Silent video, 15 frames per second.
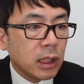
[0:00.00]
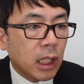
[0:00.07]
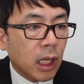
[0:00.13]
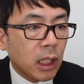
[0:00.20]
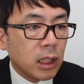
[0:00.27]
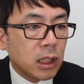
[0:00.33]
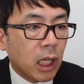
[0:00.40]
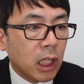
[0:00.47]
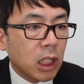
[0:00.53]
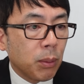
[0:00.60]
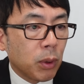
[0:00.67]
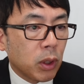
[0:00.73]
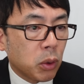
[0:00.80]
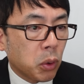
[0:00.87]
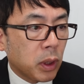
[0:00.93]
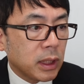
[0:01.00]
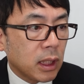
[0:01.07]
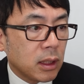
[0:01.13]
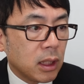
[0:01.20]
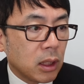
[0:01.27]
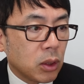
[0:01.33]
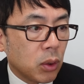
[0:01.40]
さらに大規模な渡河
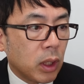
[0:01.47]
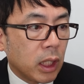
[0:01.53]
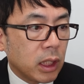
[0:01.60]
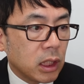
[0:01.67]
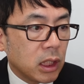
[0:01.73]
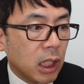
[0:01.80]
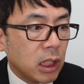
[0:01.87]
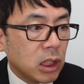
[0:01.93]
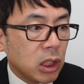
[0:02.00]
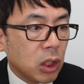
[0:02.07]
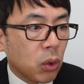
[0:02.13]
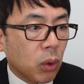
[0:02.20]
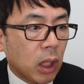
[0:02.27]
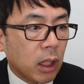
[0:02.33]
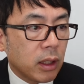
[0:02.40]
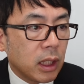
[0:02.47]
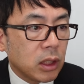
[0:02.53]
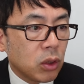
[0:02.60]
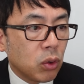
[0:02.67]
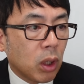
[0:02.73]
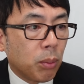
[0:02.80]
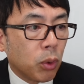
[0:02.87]
作戦に備えて支配地域を拡大
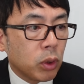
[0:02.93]
するのが